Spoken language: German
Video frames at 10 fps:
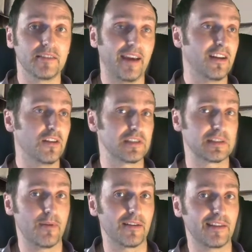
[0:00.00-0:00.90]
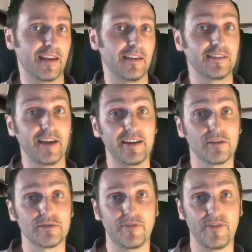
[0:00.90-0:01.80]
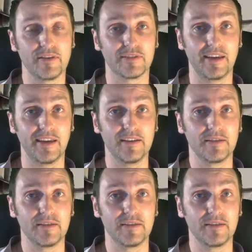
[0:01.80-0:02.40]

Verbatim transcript: 3200G, 3400G